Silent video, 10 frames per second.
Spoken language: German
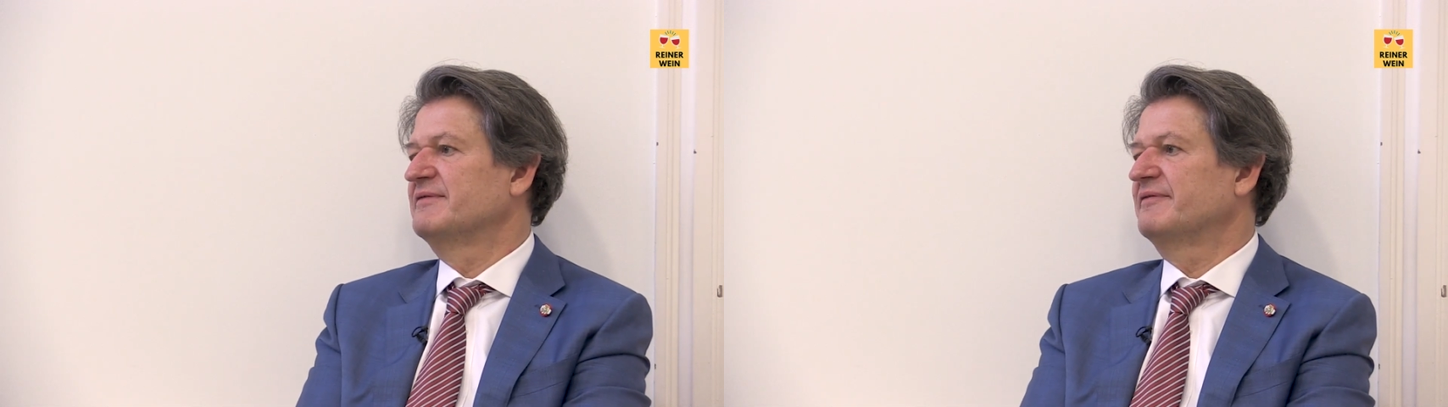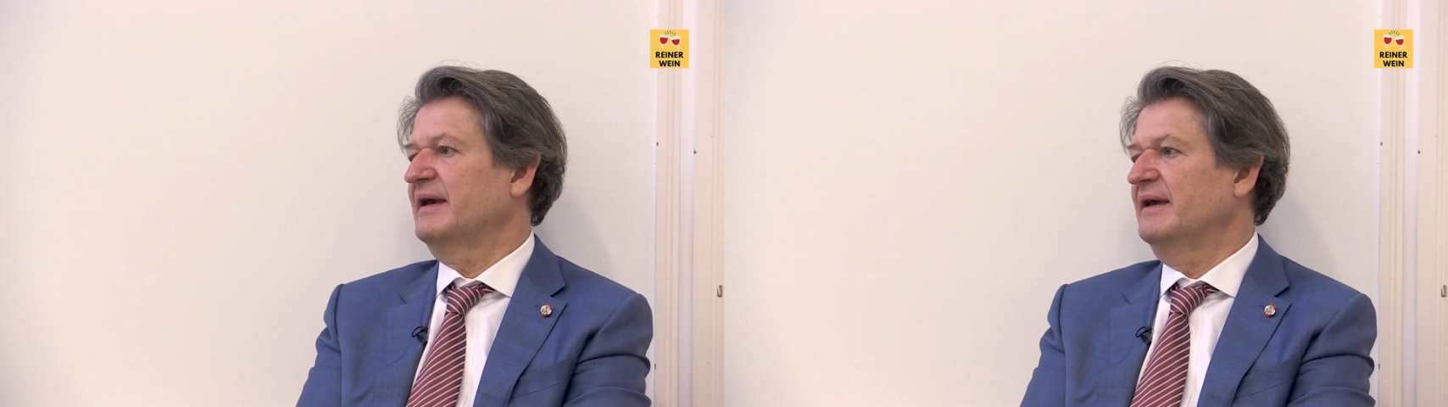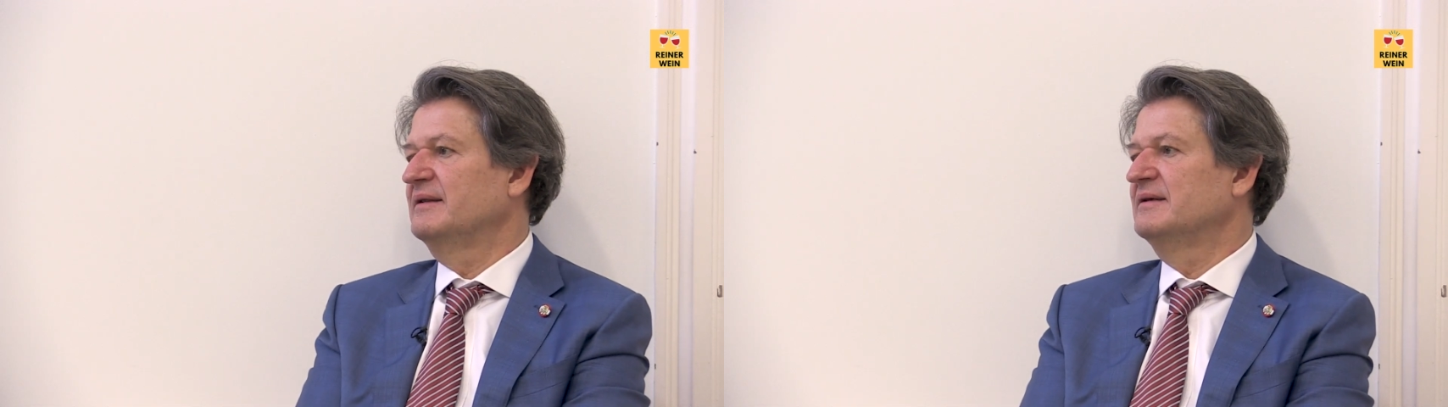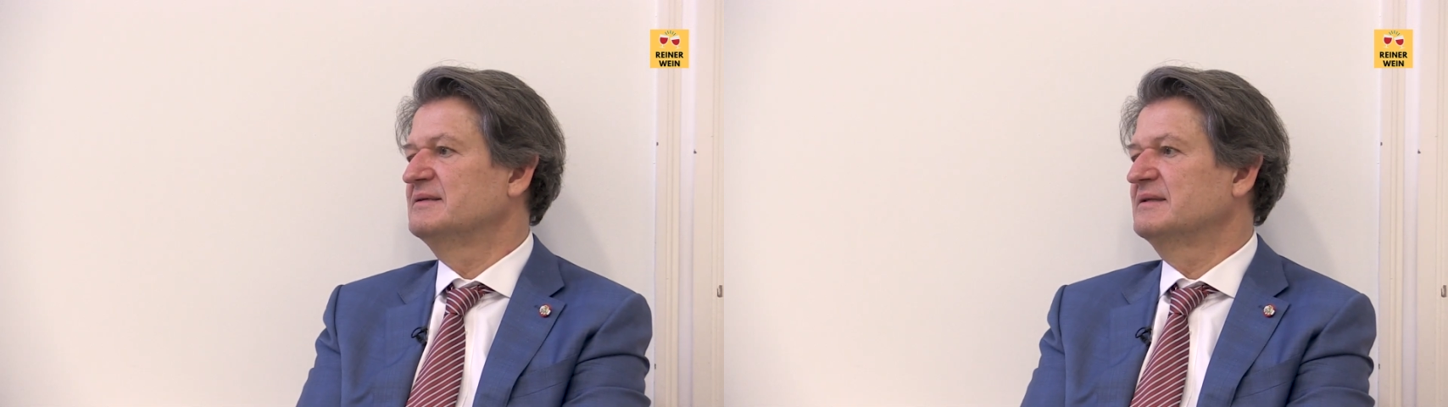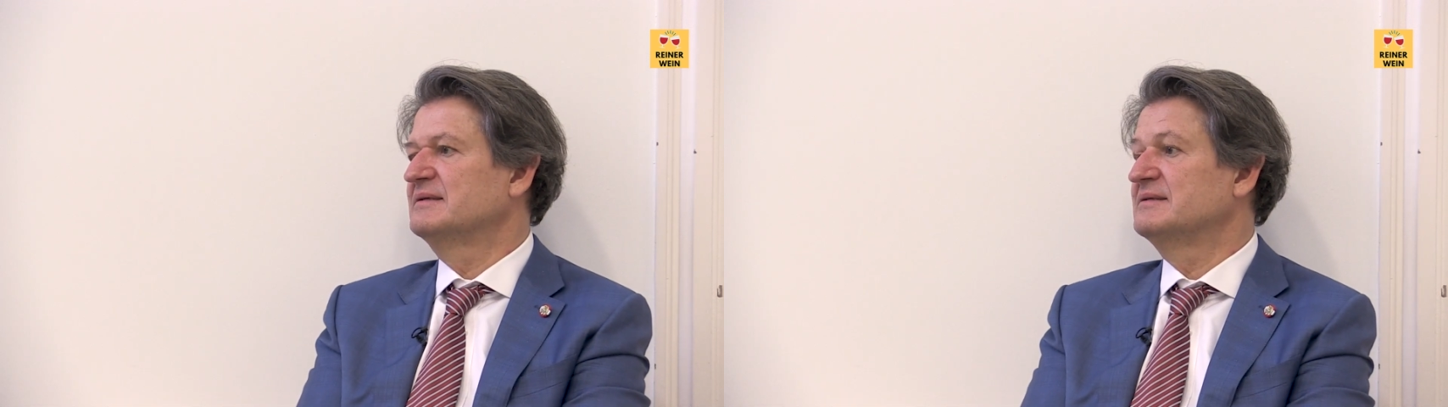Freiheit
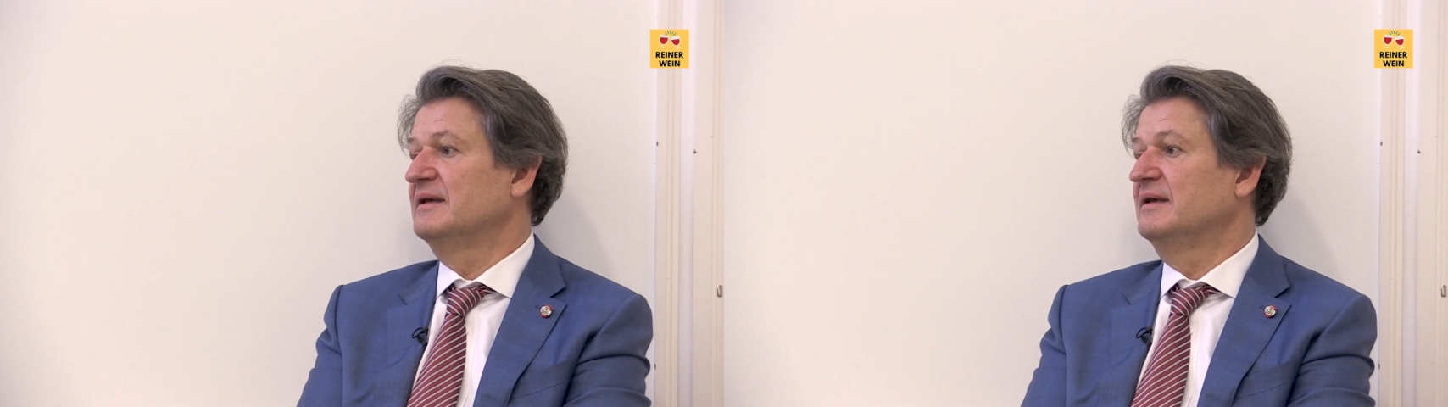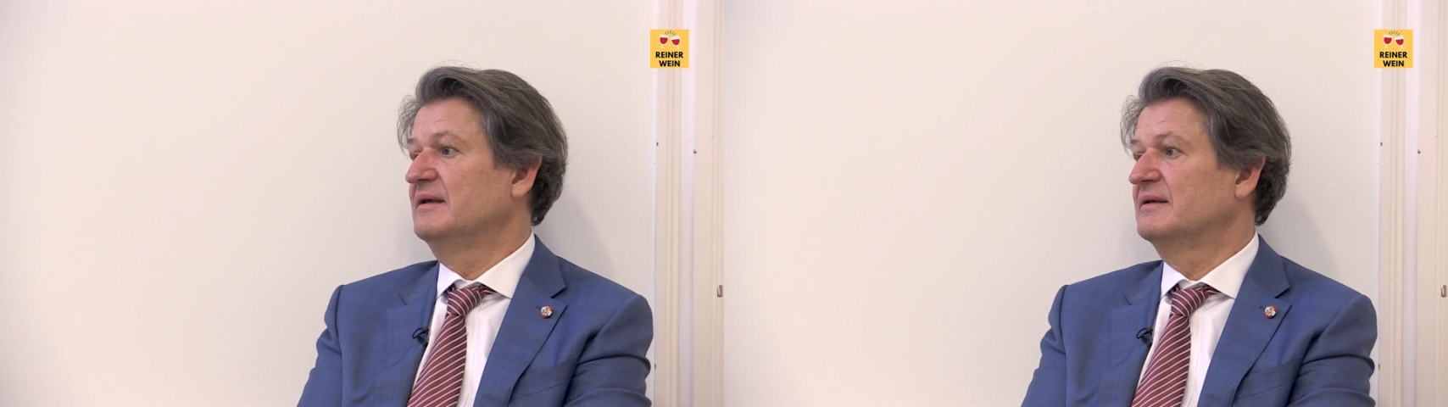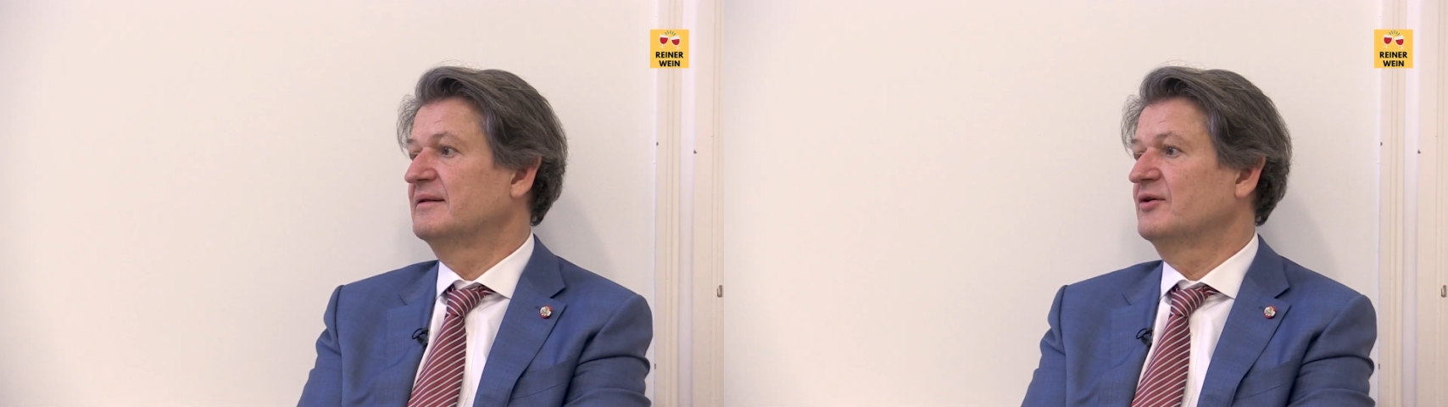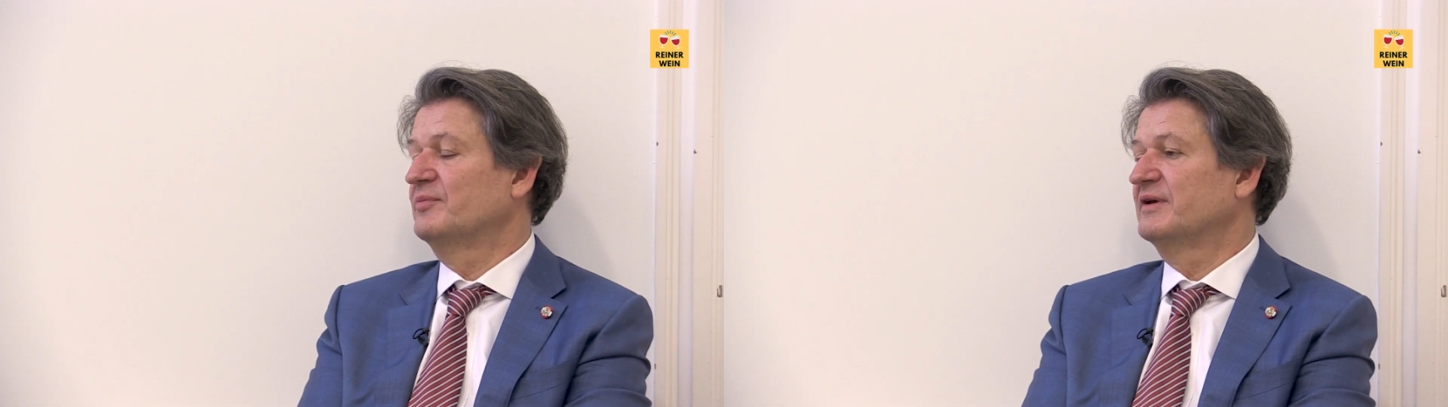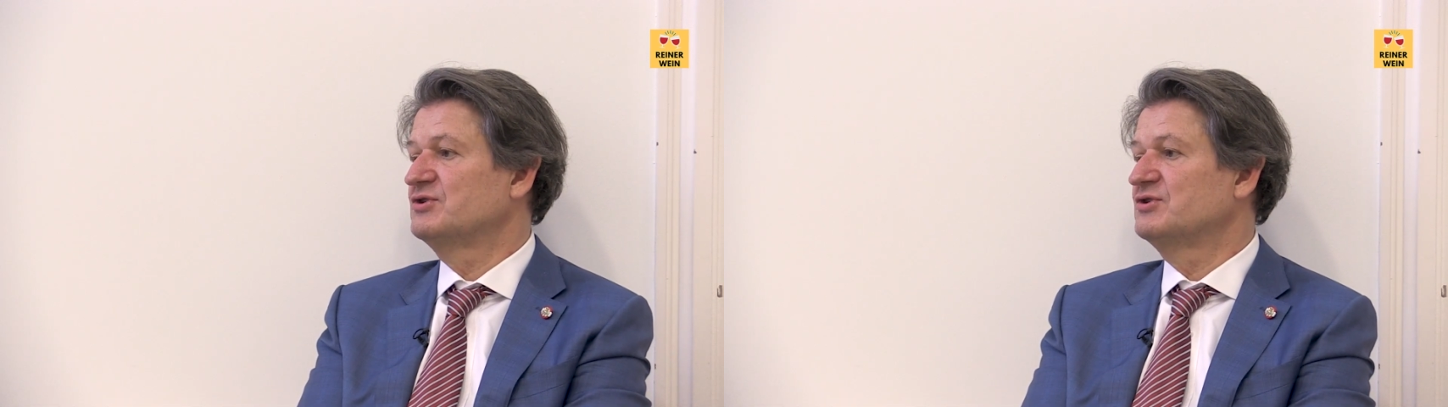ist, dass ich darüber